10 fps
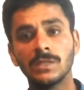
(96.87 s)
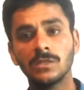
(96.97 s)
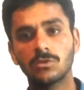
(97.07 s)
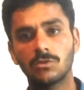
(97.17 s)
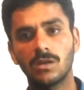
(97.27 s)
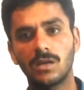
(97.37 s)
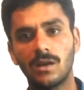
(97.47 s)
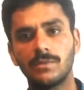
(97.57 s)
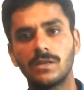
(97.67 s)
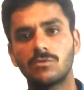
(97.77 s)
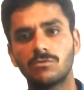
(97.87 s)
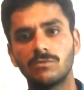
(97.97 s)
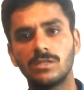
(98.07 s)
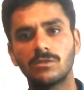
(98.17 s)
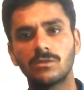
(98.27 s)
सो अगर आपने उस वीडियो
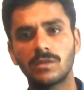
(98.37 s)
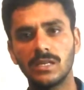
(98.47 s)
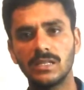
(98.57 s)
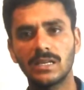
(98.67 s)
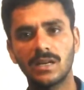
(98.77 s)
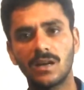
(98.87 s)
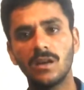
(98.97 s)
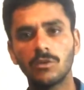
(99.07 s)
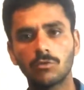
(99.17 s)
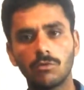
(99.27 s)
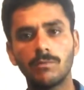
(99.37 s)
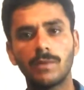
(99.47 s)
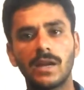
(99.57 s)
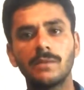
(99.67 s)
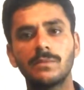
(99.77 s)
को नहीं देखा तो ऊपर आई
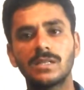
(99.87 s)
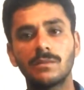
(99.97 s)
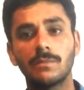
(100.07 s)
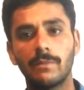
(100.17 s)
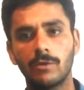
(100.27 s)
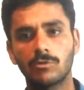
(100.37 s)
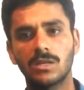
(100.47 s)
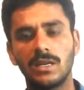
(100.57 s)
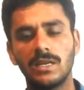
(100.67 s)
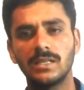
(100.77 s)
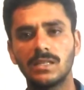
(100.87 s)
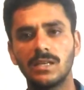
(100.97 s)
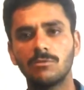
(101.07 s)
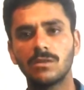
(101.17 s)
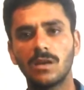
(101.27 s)
बटन में मैं उसका लिंक दे
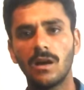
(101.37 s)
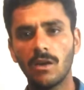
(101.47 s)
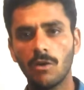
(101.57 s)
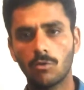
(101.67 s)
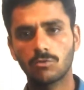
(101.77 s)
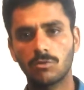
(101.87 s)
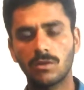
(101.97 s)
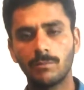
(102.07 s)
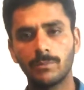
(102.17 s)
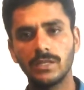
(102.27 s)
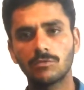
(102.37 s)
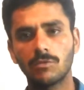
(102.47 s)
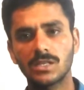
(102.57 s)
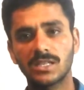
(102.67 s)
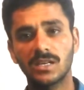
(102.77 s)
दूँगा उसको कम्प्लीट वॉच
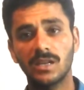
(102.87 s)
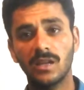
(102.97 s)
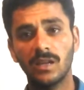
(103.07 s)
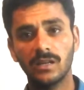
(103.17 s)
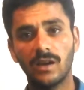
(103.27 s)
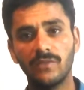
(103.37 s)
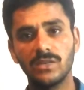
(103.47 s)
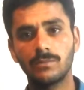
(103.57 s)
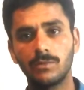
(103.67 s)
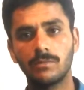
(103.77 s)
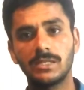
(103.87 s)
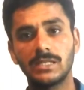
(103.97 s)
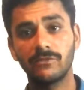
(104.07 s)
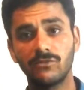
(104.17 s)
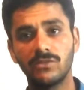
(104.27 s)
करें काफ़ी इंफॉर्मेटिव
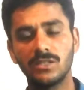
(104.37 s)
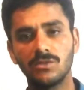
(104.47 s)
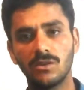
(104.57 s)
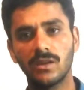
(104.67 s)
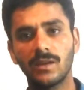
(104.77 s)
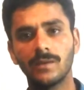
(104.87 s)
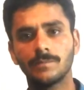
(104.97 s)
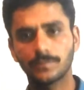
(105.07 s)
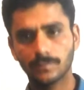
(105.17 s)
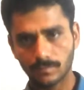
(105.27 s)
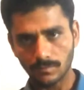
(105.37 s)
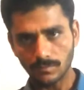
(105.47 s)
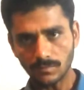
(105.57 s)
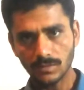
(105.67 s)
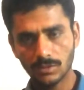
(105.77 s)
वीडियो है
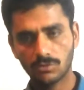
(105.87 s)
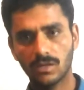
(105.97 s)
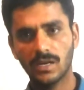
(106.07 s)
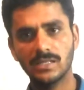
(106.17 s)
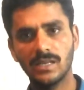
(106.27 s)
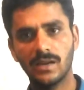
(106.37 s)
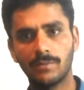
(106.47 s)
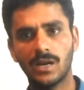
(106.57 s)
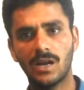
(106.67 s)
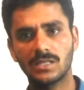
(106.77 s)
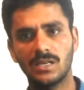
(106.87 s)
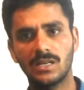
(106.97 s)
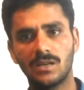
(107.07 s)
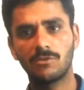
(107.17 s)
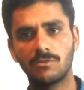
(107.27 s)
सो गैज़ यहाँ पर आसान
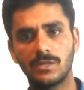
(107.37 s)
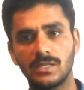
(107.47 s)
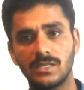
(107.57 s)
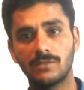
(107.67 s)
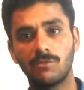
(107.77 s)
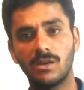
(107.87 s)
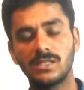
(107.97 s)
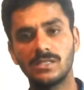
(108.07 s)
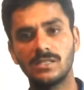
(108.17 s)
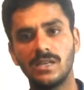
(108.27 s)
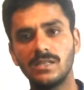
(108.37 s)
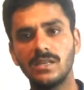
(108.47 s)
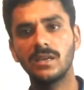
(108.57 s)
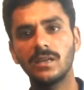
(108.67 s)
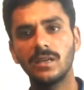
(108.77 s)
अकाउंट में डिसएडवांटेज यही है
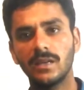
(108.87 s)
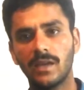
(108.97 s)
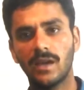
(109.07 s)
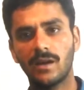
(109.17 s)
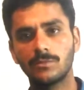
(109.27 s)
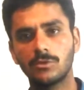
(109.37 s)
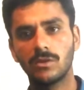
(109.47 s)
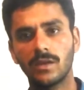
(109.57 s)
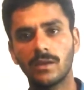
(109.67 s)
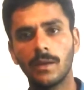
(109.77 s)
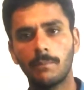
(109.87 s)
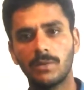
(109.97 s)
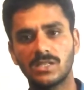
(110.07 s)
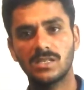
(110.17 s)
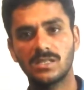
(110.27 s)
कि आप जो हैं
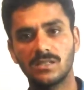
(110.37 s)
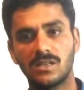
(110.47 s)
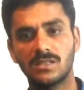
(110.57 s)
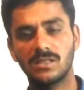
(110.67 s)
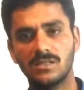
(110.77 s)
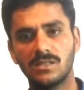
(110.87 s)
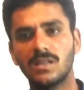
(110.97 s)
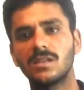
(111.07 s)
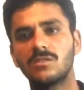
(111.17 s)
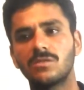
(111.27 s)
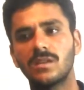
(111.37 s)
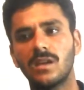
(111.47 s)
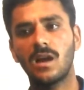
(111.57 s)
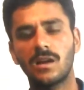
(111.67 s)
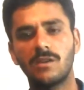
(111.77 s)
पचास हज़ार से ज़्यादा जो है
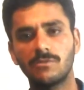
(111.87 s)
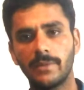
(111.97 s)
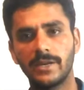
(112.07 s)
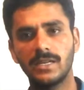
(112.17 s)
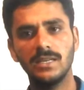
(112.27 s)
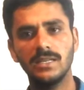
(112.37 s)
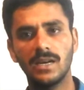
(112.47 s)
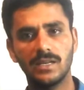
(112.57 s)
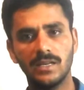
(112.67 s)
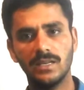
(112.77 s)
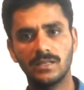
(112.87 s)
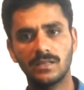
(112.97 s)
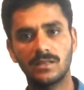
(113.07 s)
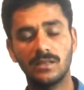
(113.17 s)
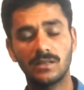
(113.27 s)
अकाउंट में डेली का नहीं
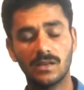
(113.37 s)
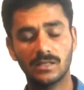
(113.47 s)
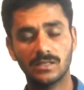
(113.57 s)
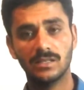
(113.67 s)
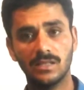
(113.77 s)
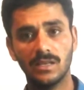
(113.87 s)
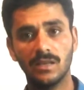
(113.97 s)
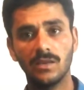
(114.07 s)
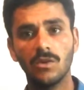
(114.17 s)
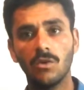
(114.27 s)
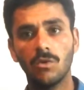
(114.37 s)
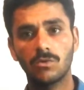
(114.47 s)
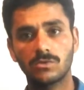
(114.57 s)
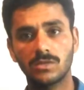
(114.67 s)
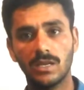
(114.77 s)
रख सकते और
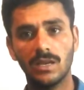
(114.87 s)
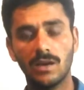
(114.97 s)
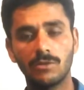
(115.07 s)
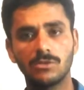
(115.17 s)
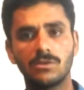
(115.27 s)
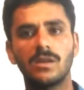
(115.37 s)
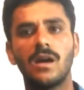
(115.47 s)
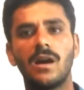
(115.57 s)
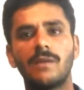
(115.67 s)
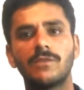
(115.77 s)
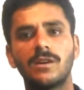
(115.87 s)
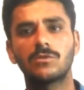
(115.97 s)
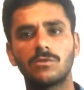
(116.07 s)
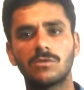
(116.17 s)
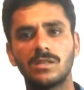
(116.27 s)
उसके अलावा जो है आपका
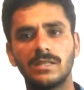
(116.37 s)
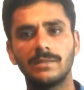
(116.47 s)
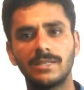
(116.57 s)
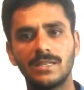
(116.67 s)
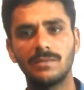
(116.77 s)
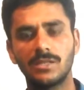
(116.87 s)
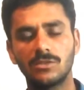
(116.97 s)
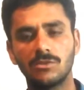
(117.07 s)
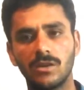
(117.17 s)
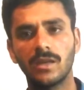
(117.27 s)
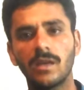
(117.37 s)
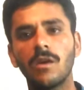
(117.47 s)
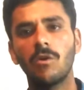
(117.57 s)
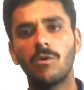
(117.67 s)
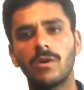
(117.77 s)
टोटल डेबिट लिमिट जो है वो
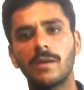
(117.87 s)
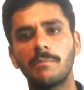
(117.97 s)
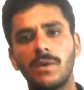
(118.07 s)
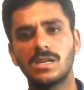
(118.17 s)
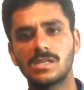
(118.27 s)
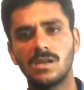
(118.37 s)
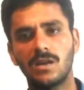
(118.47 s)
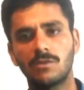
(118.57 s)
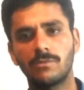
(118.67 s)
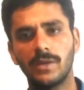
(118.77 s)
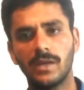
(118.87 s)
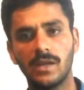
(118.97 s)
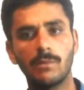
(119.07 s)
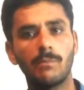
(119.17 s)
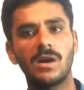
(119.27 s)
है पाँच लाख रुपए यानी
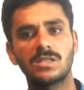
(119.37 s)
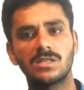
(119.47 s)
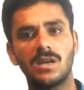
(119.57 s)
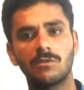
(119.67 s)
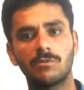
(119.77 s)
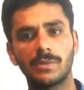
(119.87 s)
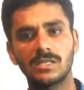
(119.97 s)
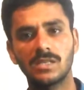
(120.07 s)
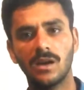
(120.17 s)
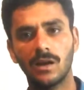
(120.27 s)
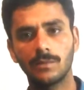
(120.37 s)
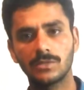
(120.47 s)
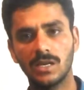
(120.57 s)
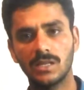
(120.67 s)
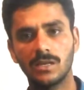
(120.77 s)
पाँच लाख रुपए से आप
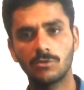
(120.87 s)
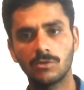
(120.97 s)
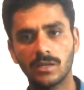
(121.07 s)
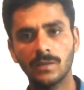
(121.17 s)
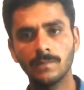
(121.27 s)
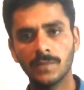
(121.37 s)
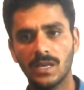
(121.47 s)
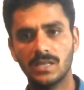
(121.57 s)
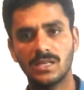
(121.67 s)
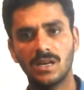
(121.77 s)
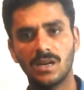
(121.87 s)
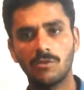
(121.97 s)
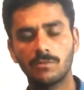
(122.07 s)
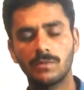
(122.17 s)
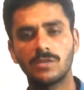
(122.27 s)
ज़्यादा जो है इस अकाउंट
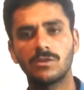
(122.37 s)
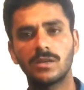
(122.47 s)
में जो है